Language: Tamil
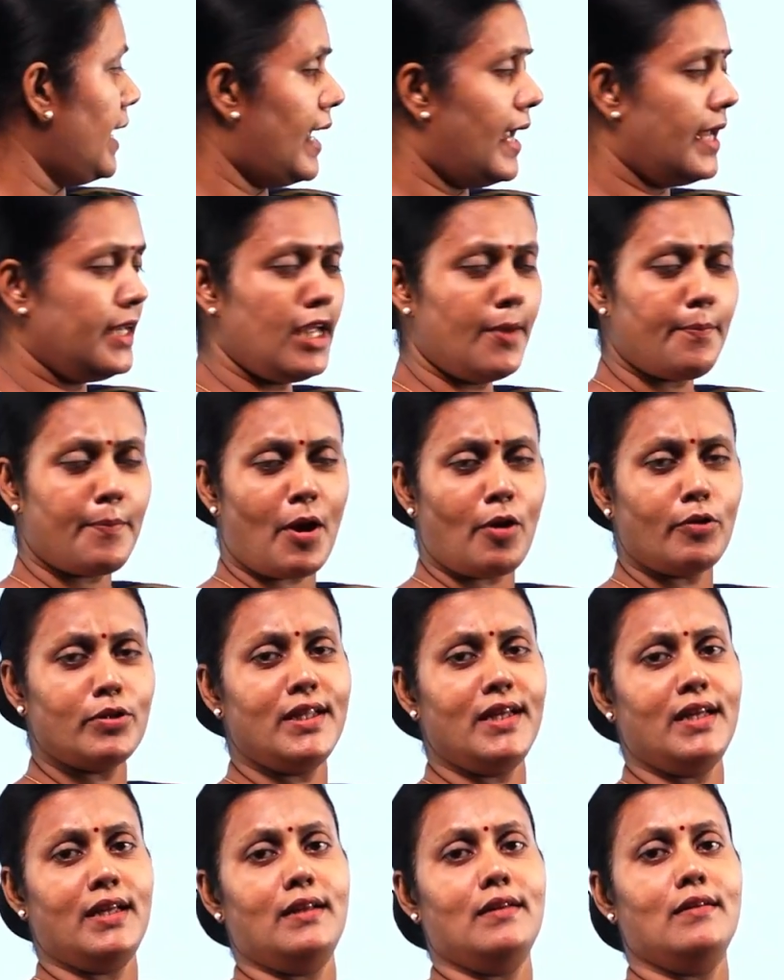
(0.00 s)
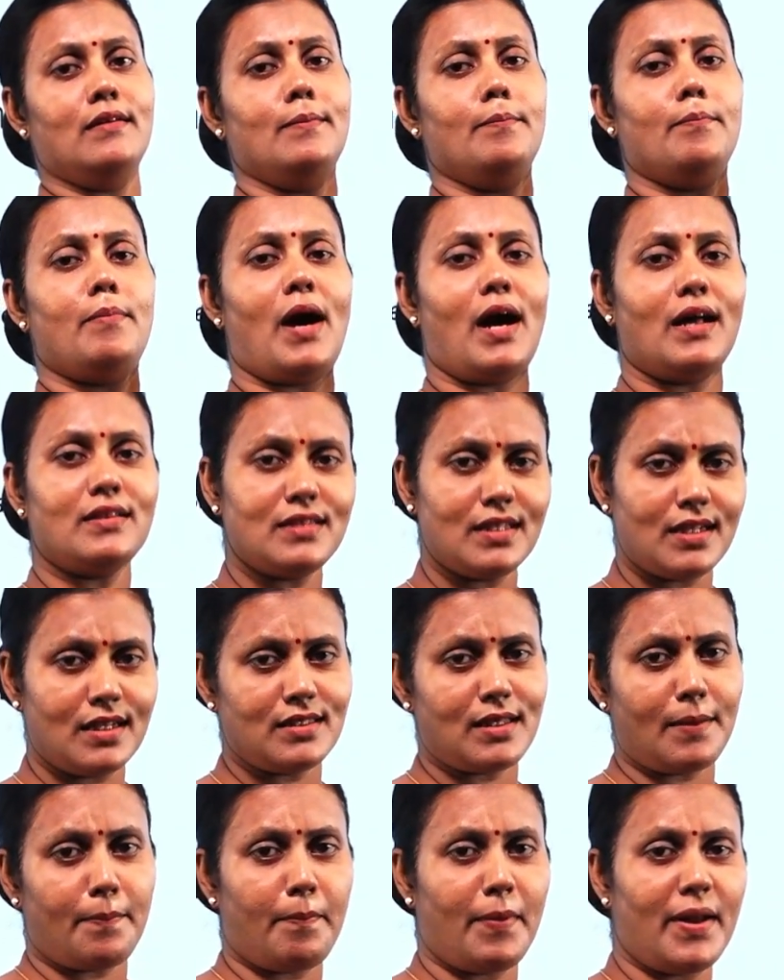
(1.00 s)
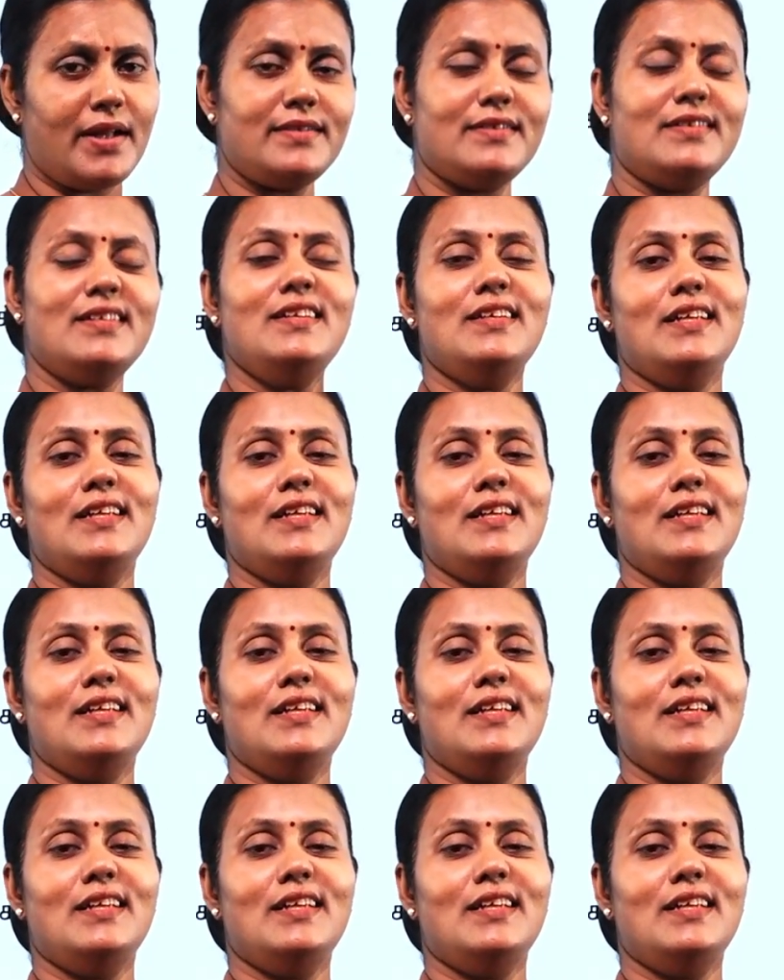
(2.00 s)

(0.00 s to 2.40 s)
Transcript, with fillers: ஏனைய பகுதி பாத்திரத்தை பெற்று